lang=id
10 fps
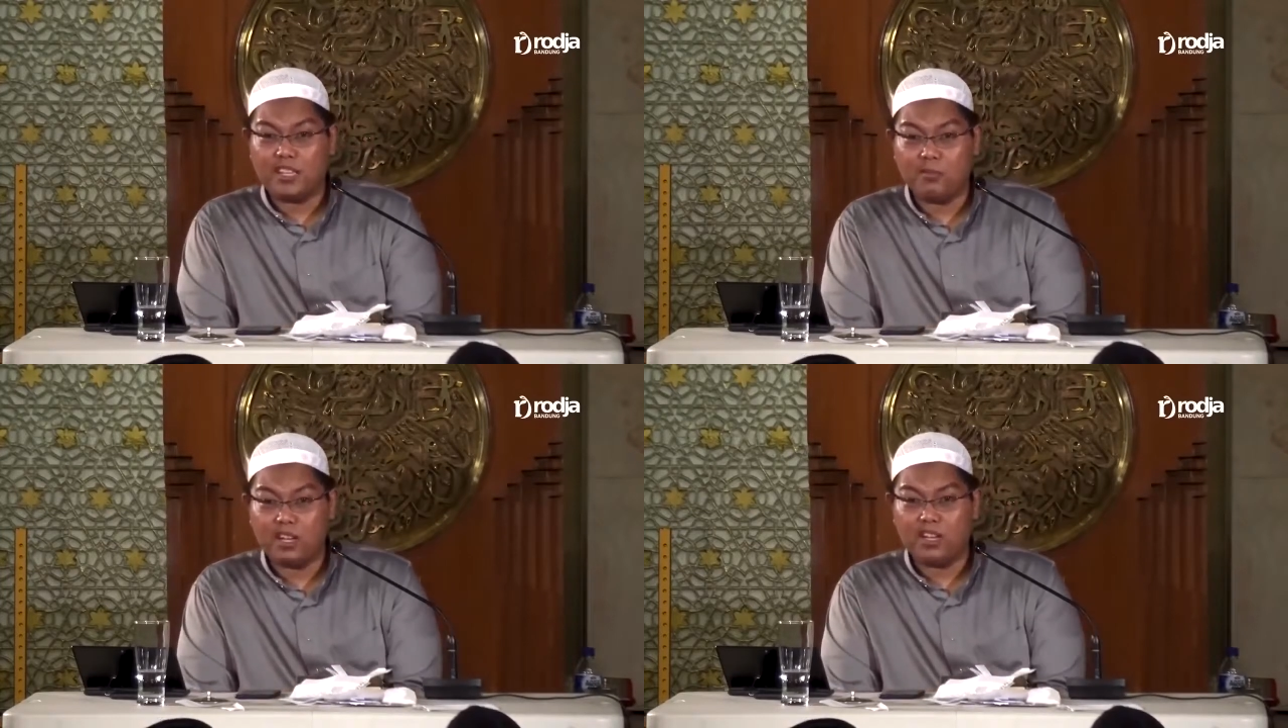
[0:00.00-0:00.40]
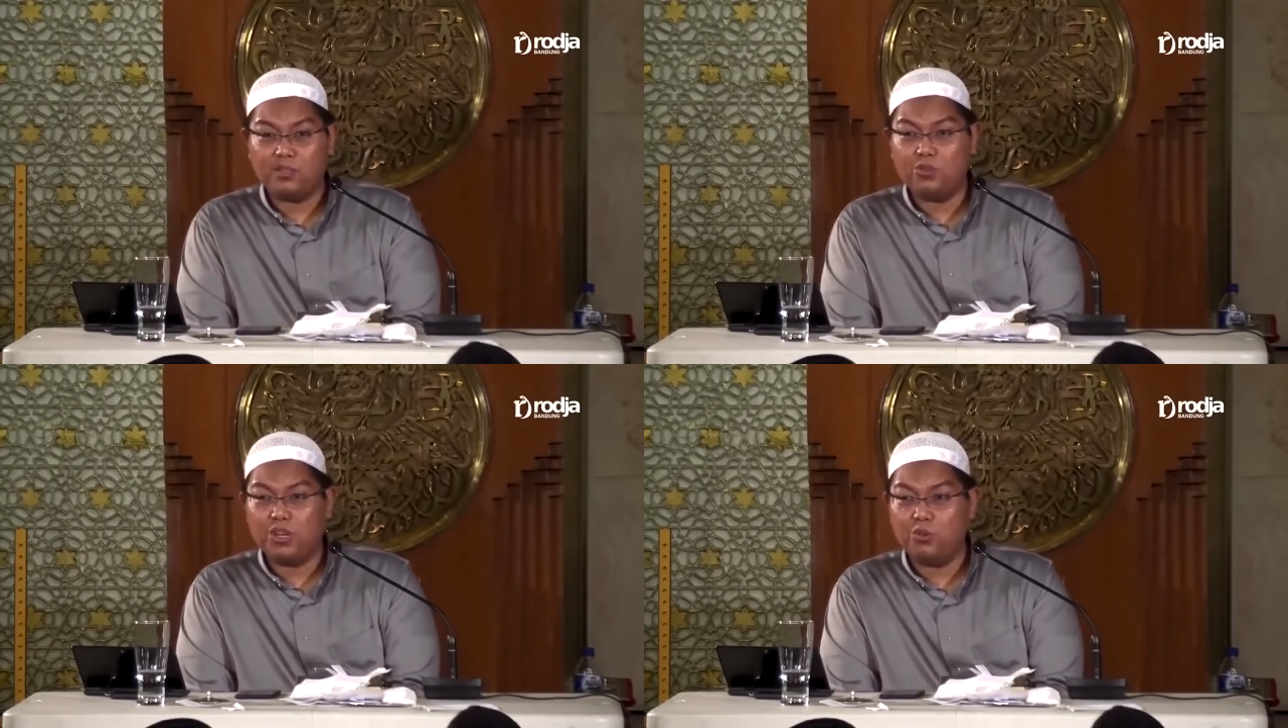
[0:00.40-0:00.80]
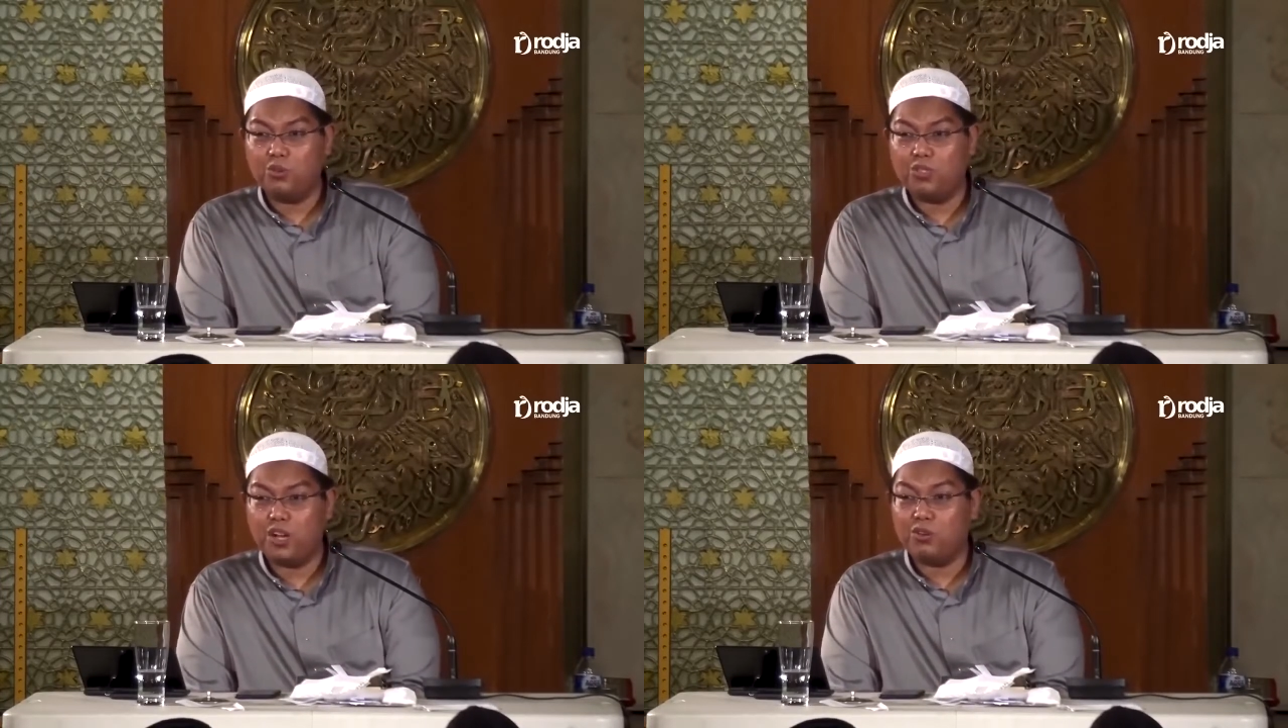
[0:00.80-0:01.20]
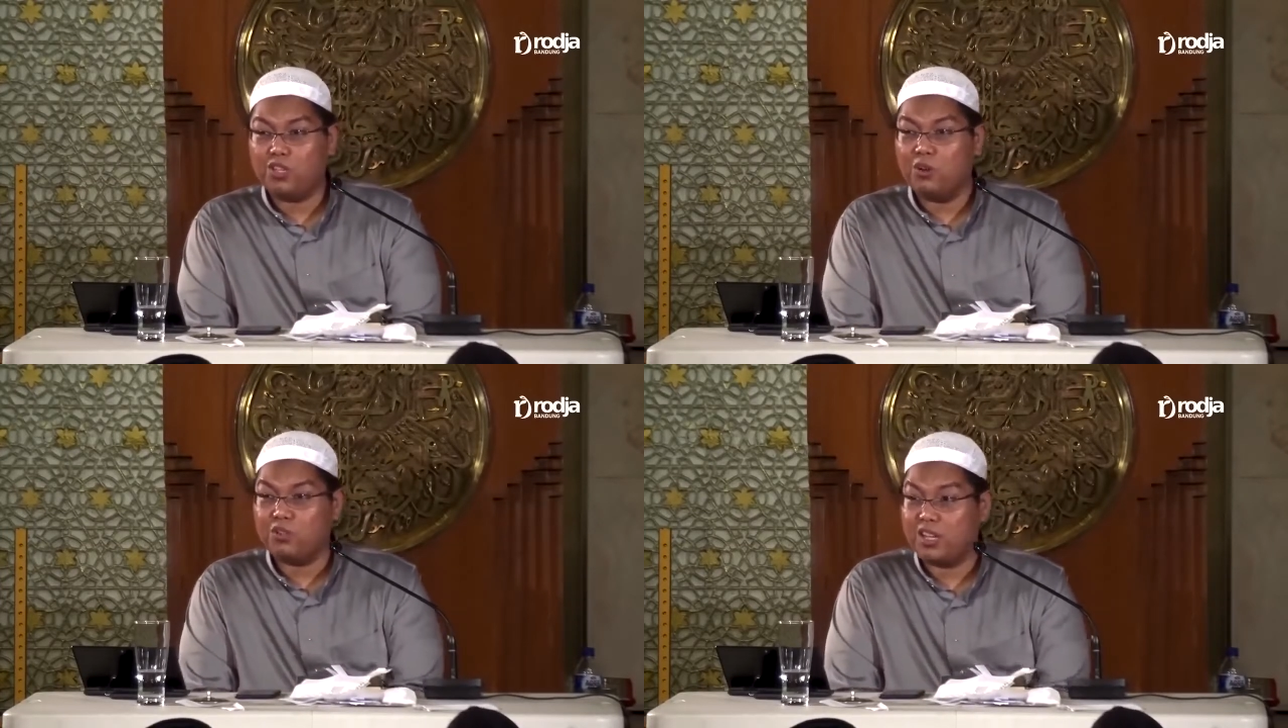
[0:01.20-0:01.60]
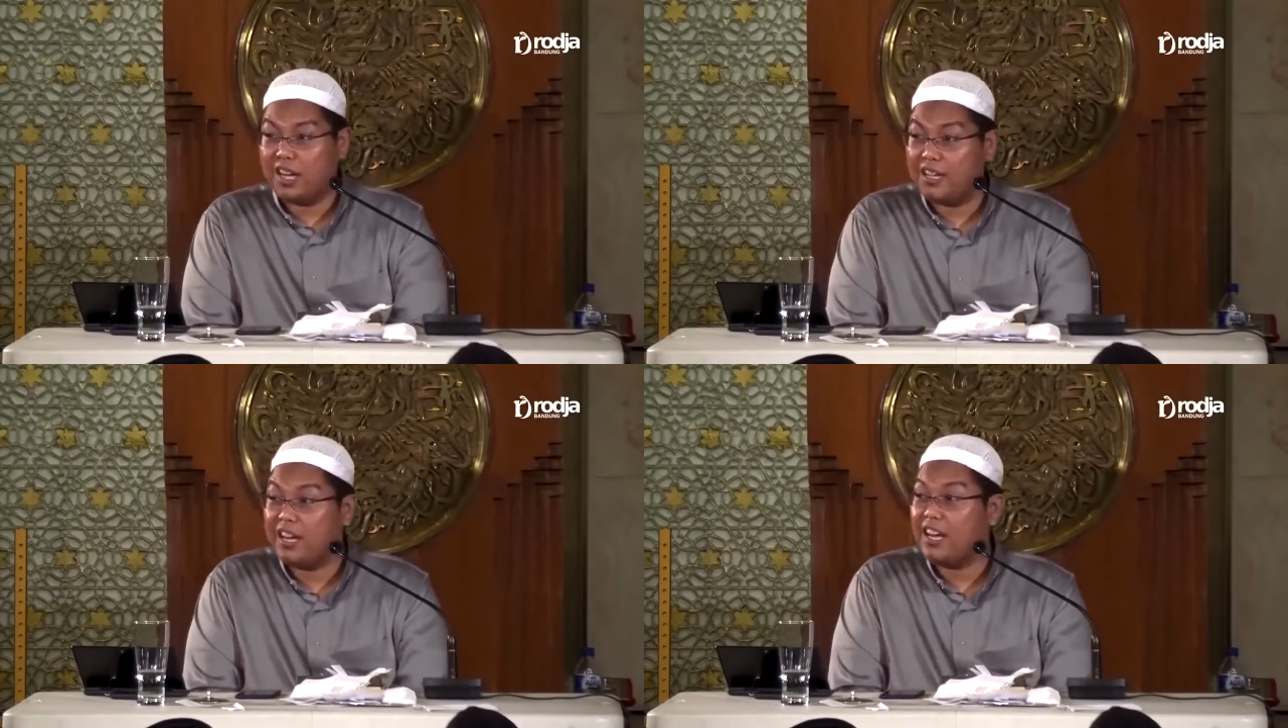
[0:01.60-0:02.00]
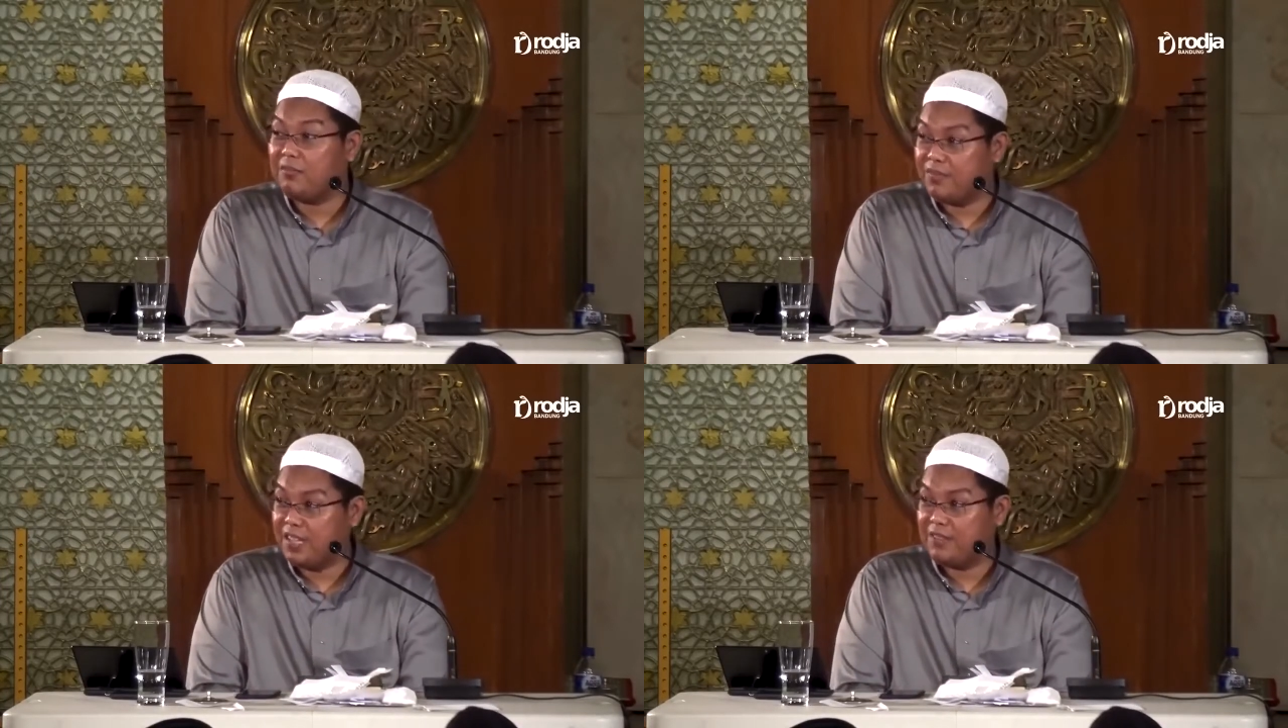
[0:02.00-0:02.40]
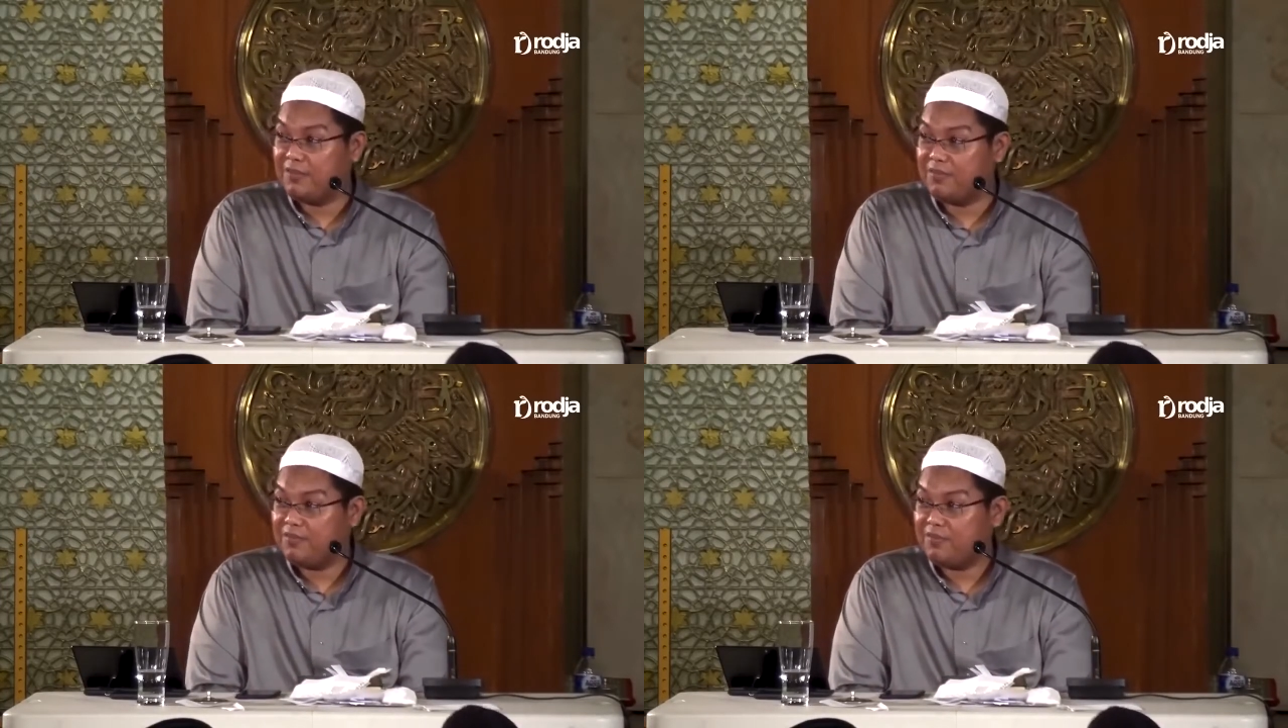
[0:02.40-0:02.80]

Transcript: yang mereka juga dulu jago-jago tenaga dalam. Ya.